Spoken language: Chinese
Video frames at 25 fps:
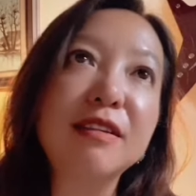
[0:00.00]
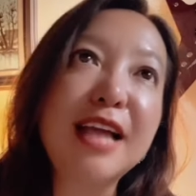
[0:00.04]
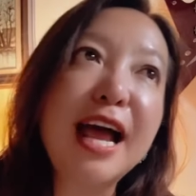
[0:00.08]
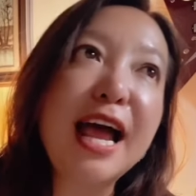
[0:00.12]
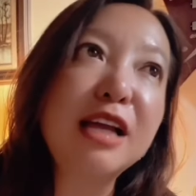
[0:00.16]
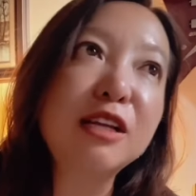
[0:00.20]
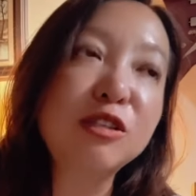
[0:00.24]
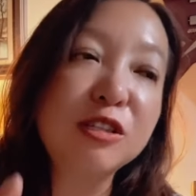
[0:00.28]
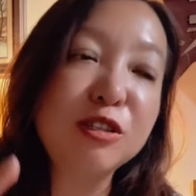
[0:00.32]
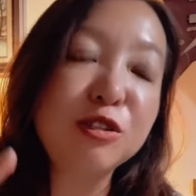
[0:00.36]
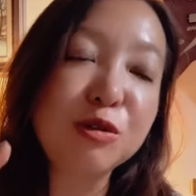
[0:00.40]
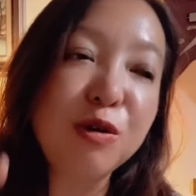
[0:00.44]

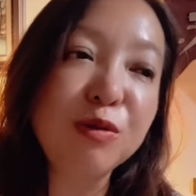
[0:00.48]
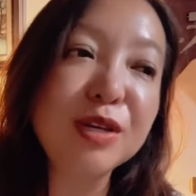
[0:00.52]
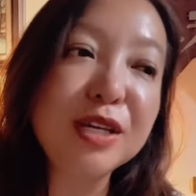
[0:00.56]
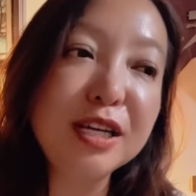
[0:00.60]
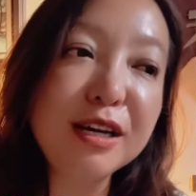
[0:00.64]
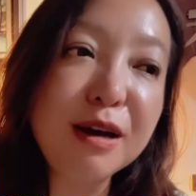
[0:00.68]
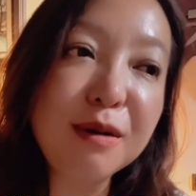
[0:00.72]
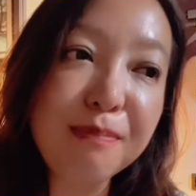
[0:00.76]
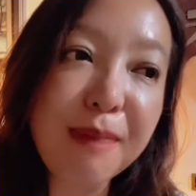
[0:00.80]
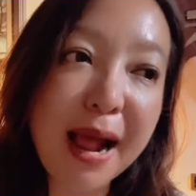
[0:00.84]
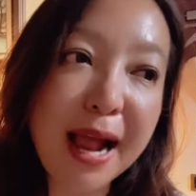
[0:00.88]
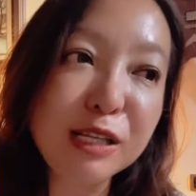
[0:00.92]
他是从一
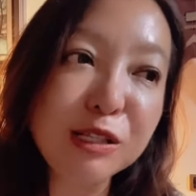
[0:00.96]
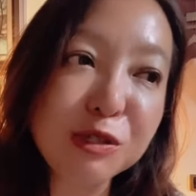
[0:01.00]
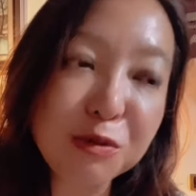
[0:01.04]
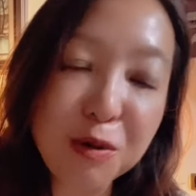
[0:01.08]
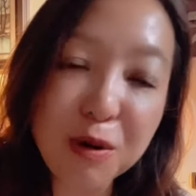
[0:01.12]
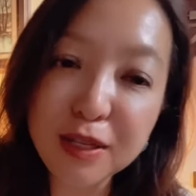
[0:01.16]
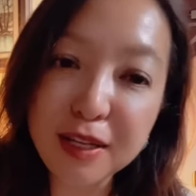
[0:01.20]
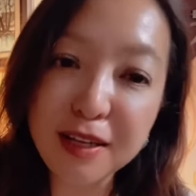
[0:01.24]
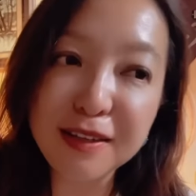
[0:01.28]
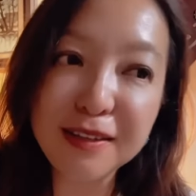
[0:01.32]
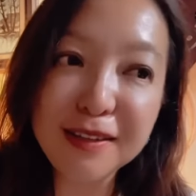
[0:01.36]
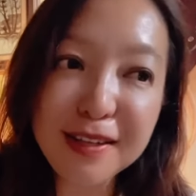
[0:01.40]
个白
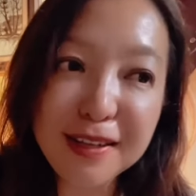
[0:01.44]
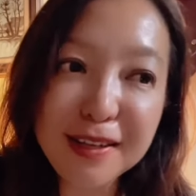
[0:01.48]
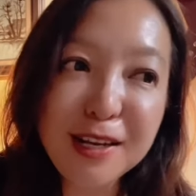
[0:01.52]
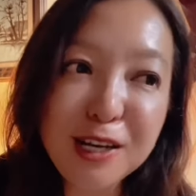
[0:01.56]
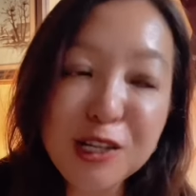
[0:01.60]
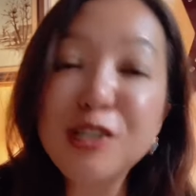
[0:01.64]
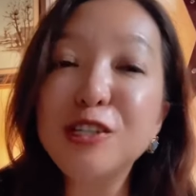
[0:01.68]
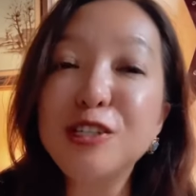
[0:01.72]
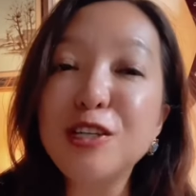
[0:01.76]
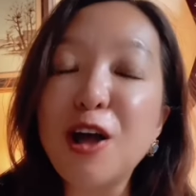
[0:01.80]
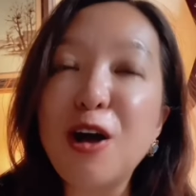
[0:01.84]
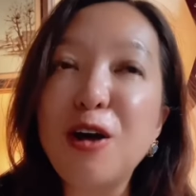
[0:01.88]
左的
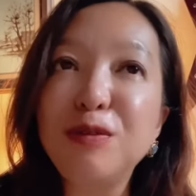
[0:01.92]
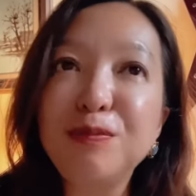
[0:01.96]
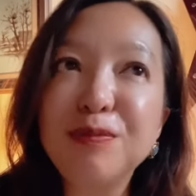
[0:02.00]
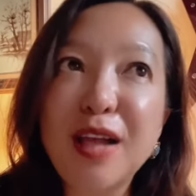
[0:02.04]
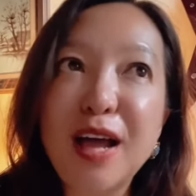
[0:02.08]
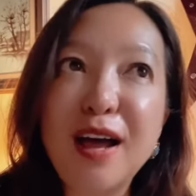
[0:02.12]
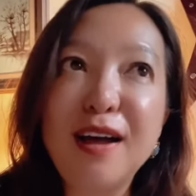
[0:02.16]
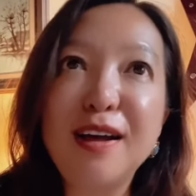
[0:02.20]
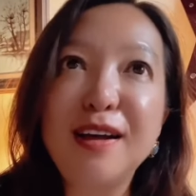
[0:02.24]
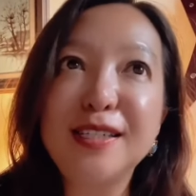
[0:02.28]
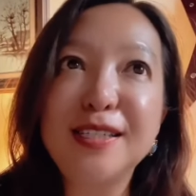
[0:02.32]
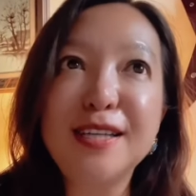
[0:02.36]
视角
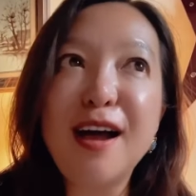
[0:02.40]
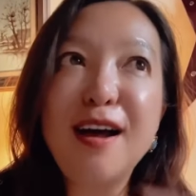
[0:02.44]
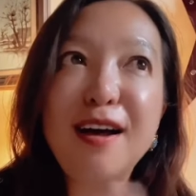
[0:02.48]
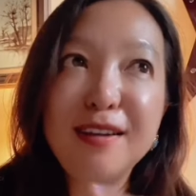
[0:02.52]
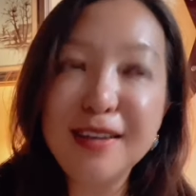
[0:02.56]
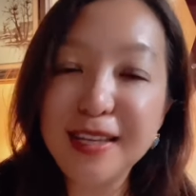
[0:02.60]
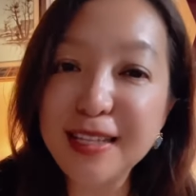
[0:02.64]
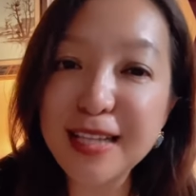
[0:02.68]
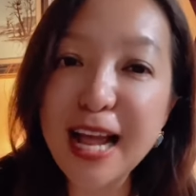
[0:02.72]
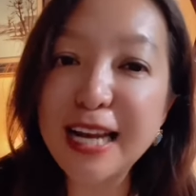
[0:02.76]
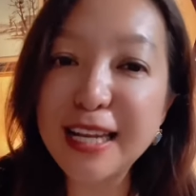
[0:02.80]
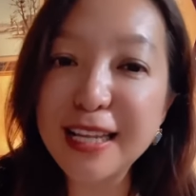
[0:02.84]
啊，向
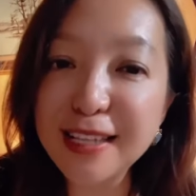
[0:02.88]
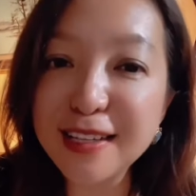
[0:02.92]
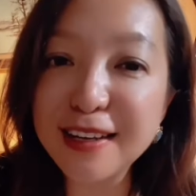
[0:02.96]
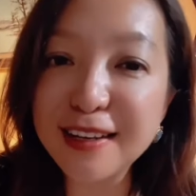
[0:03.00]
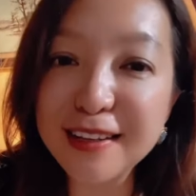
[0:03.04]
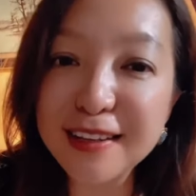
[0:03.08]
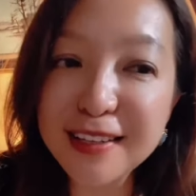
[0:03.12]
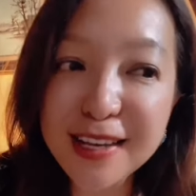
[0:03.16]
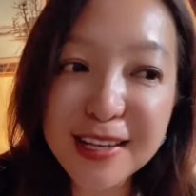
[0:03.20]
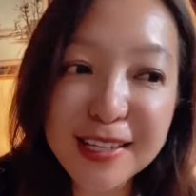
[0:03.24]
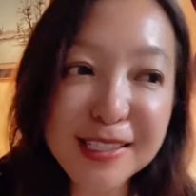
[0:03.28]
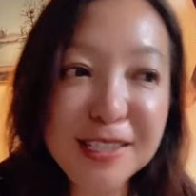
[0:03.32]
意大利
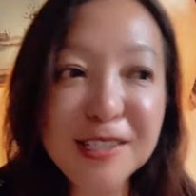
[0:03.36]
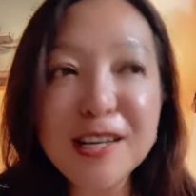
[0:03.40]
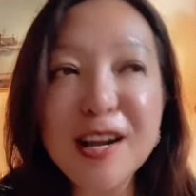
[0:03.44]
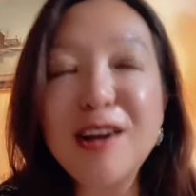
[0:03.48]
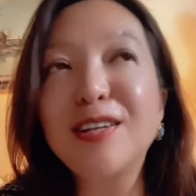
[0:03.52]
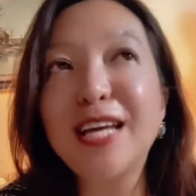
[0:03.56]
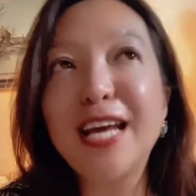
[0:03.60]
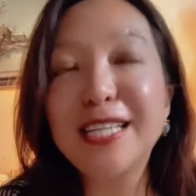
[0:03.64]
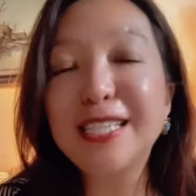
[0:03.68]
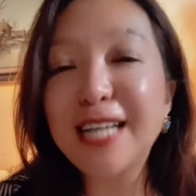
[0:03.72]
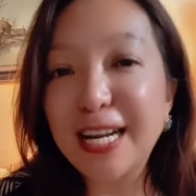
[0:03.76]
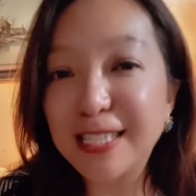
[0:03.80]
的青少
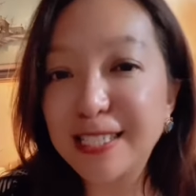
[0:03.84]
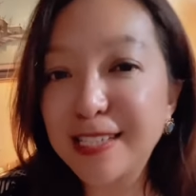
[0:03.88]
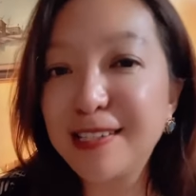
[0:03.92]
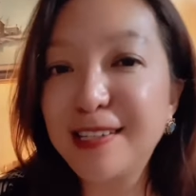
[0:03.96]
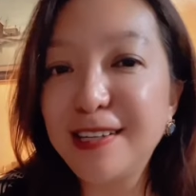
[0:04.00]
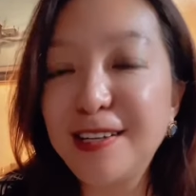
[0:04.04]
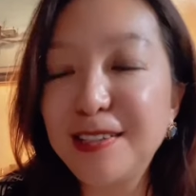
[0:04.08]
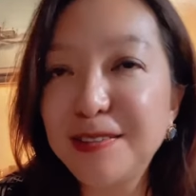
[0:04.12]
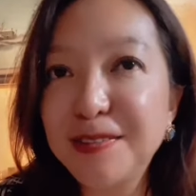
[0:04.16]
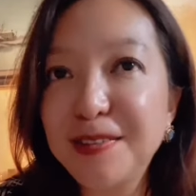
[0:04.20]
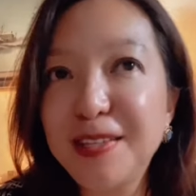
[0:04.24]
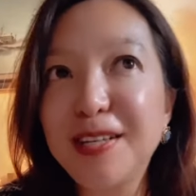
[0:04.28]
年展示
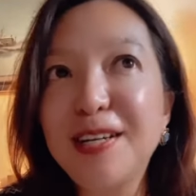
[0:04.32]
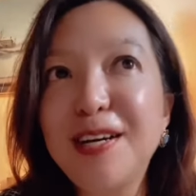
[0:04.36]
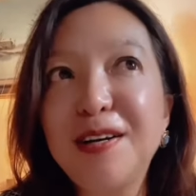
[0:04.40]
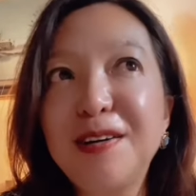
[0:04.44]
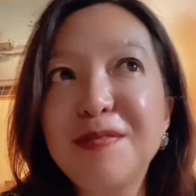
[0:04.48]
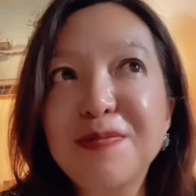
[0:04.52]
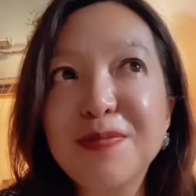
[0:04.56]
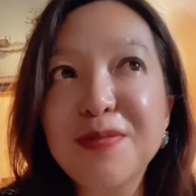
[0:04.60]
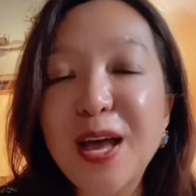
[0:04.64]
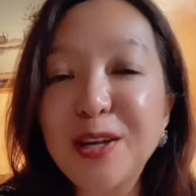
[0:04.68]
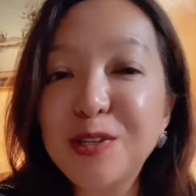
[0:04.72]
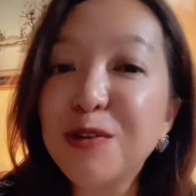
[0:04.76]
了一个
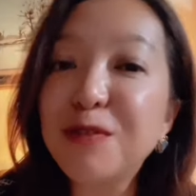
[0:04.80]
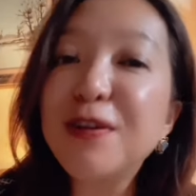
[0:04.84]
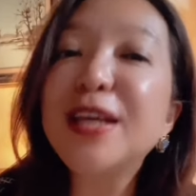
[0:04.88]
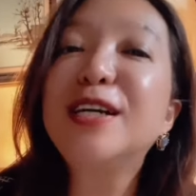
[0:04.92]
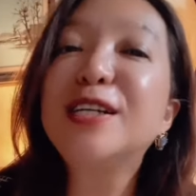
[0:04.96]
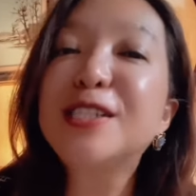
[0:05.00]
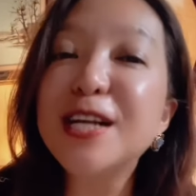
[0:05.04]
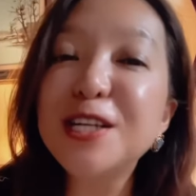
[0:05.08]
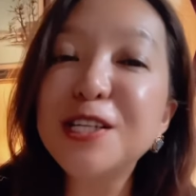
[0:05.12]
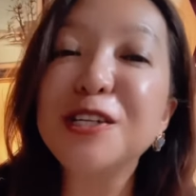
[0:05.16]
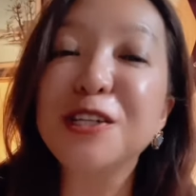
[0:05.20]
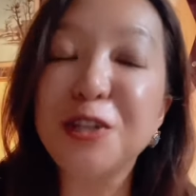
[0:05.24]
所谓的
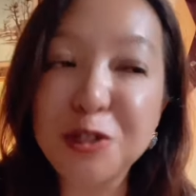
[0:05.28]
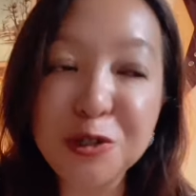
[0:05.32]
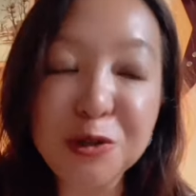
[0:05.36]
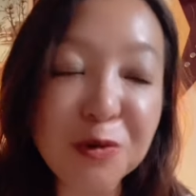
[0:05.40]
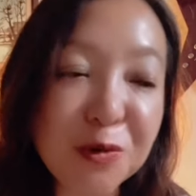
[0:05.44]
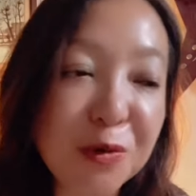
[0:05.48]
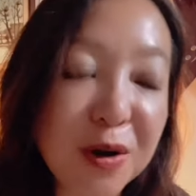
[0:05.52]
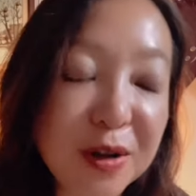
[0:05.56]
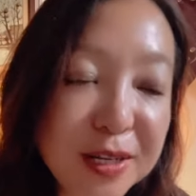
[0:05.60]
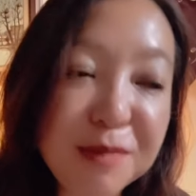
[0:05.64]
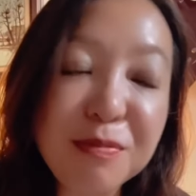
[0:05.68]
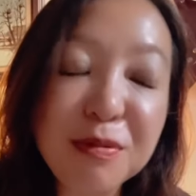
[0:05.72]
真实的中
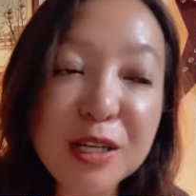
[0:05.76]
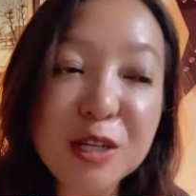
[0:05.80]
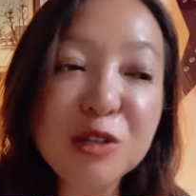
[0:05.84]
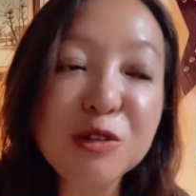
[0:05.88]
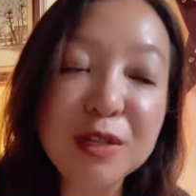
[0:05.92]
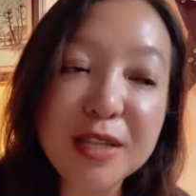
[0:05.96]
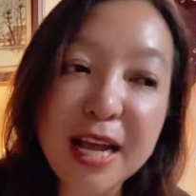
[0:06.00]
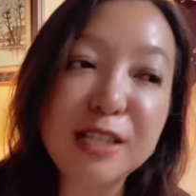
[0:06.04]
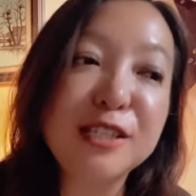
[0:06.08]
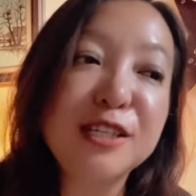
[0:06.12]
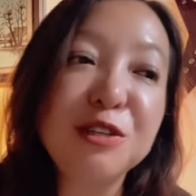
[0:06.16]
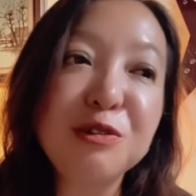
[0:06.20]
国。你不能
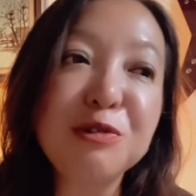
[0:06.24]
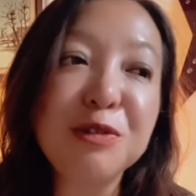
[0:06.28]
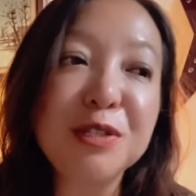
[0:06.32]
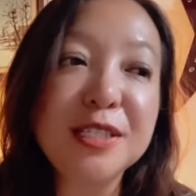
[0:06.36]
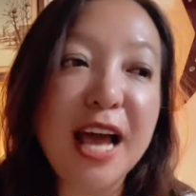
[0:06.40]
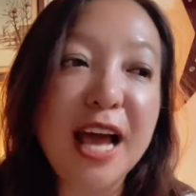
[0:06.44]
说他是虚